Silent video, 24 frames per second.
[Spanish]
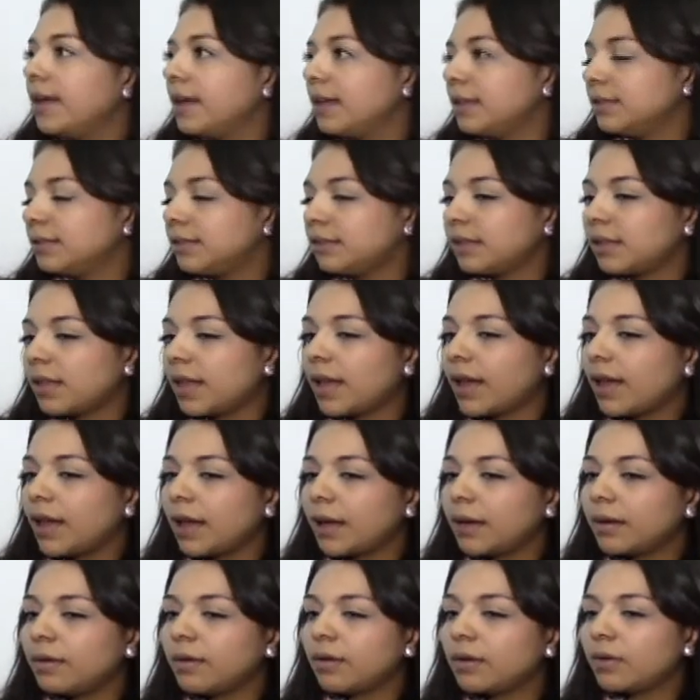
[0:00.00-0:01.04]

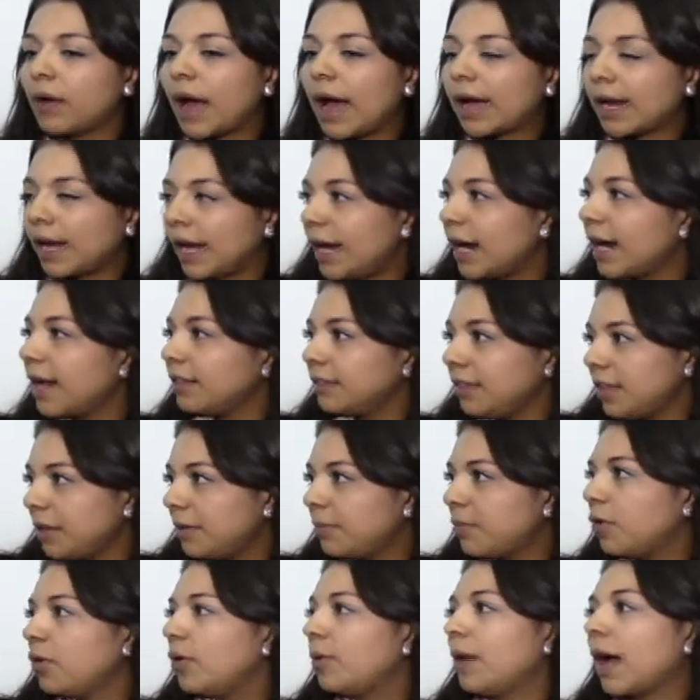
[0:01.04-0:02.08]
este
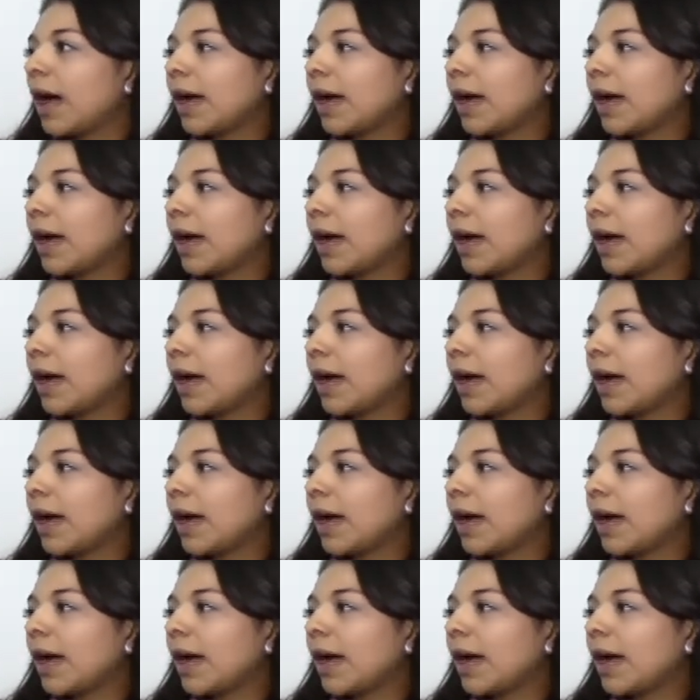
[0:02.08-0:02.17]
aclarativo.